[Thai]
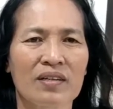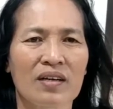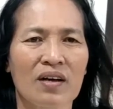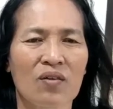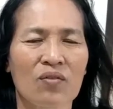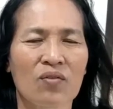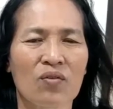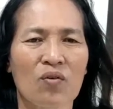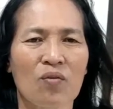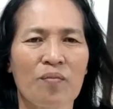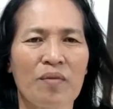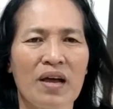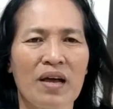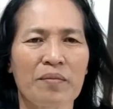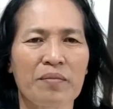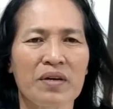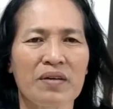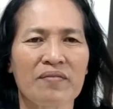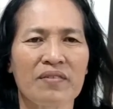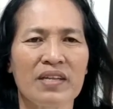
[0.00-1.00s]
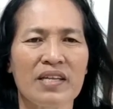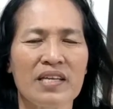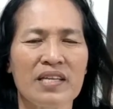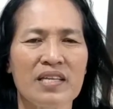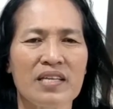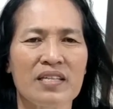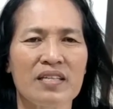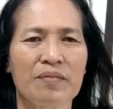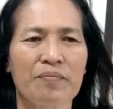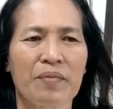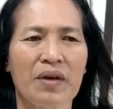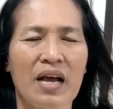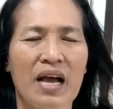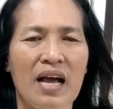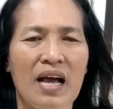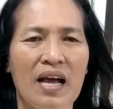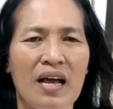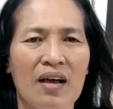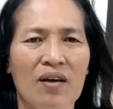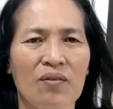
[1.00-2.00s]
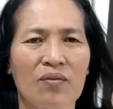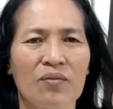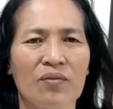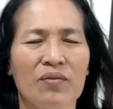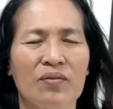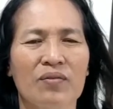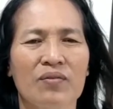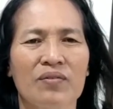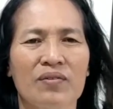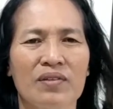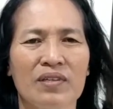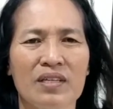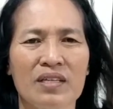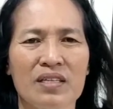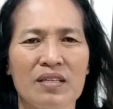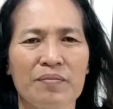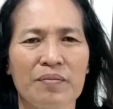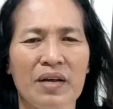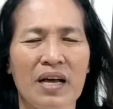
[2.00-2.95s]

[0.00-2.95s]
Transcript: เขาส่งมาเมื่อวันที่ยี่สิบเก้ายี่สิบ